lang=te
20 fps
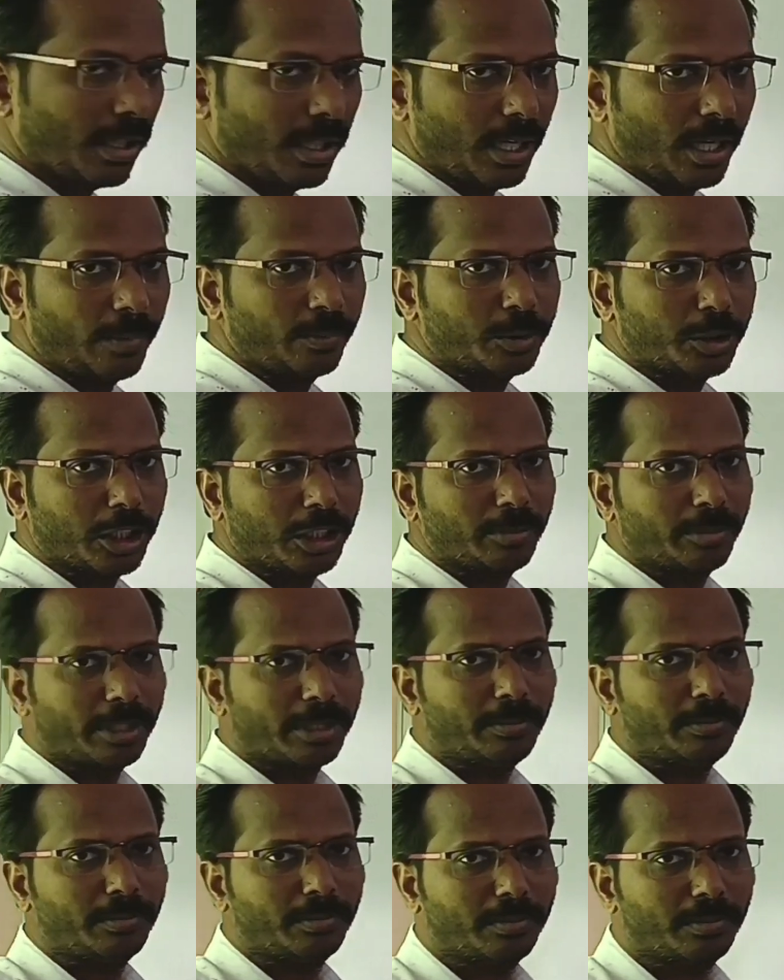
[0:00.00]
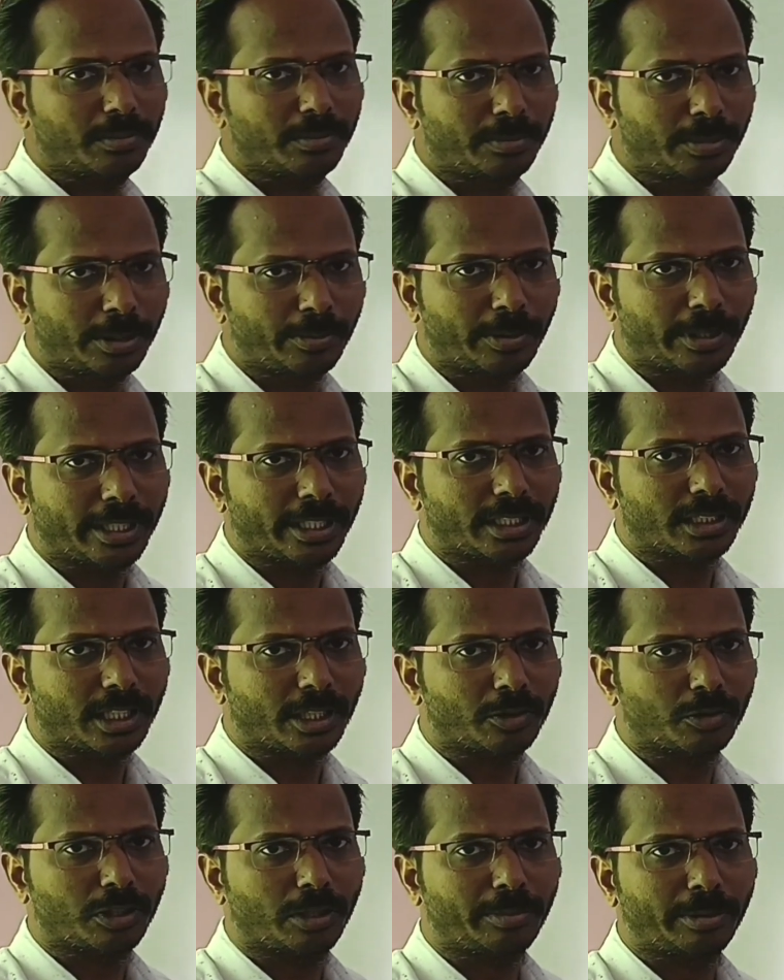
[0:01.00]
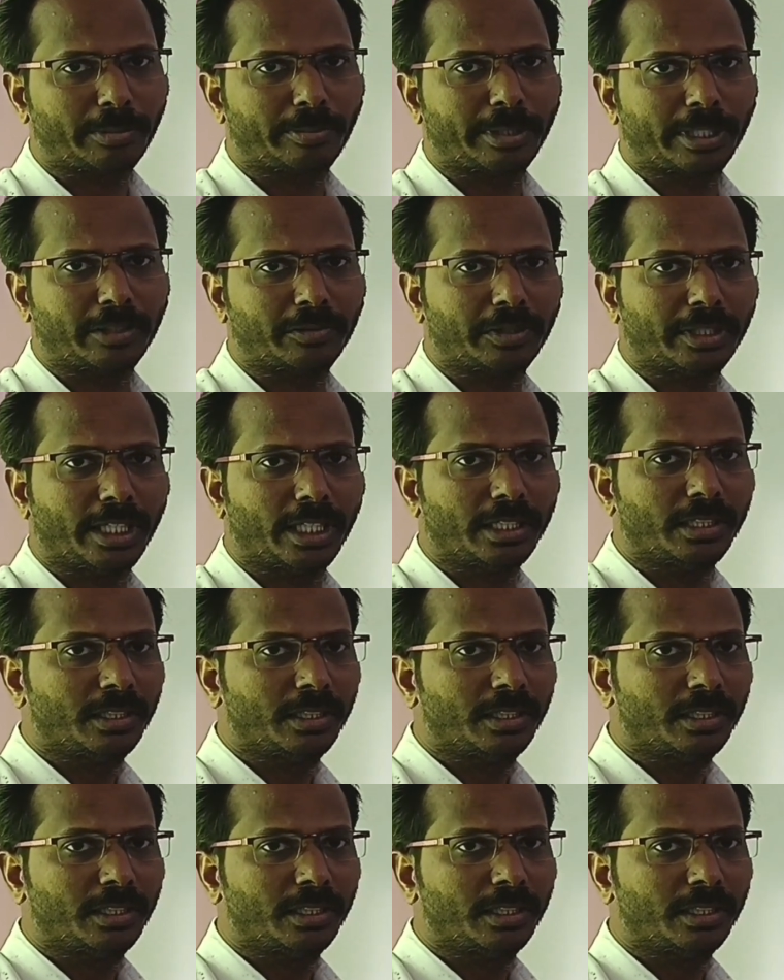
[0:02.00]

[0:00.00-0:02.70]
అంశాన్ని మనం ప్రిపేర్ అయ్యి తరువుగా ప్రిపేర్ అయి ఉండాలి